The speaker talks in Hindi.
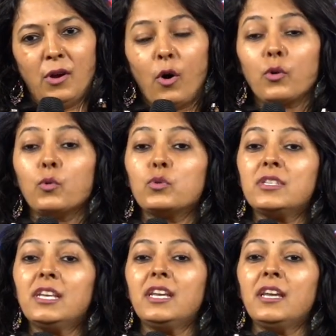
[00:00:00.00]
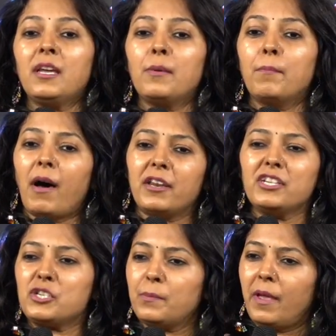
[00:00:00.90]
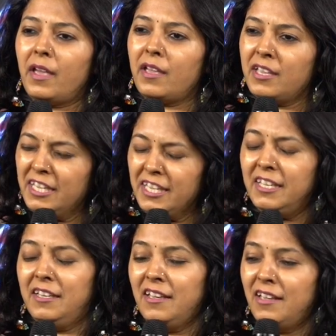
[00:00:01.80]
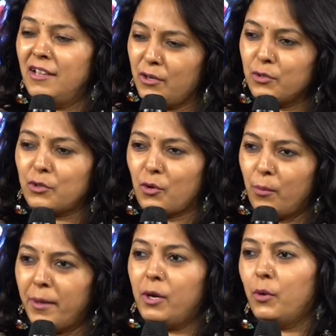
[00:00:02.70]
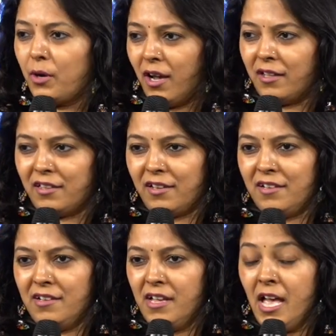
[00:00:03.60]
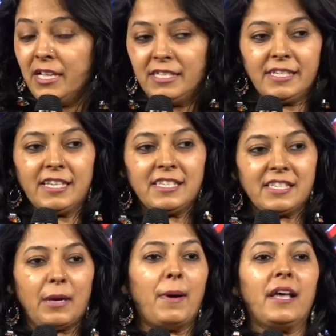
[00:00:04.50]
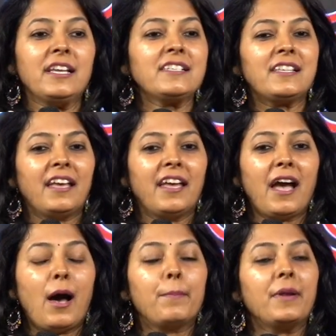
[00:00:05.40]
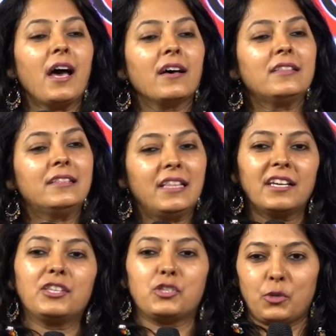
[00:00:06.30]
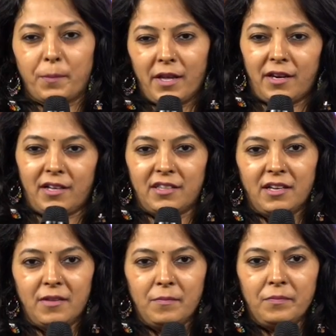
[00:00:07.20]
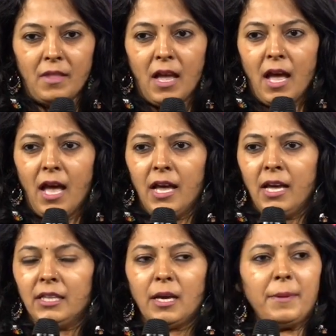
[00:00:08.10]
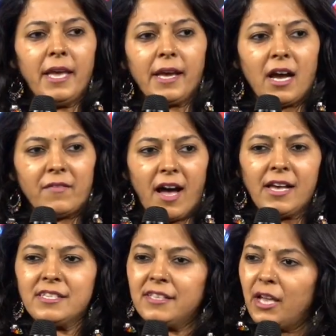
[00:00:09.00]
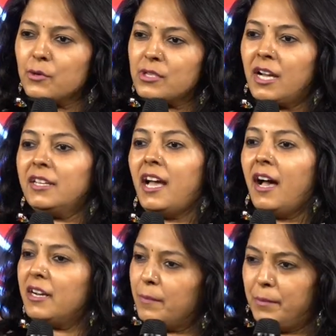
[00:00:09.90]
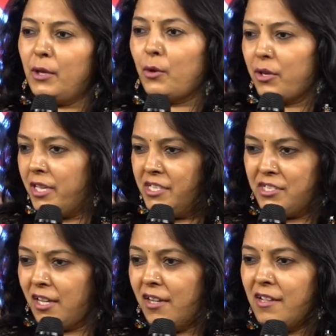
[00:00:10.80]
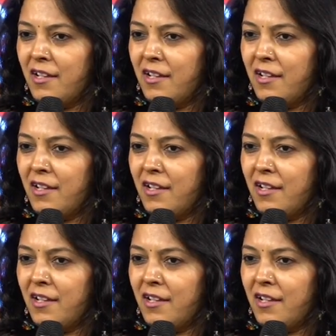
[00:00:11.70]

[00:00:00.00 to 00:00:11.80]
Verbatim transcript: और उसी बारिश में ही खुद को भिगो रहा था जैसे ज़माने से अपना दर्द छुपा रहा था तभी एक आवाज़ ने उसका ध्यान अपनी ओर खींचा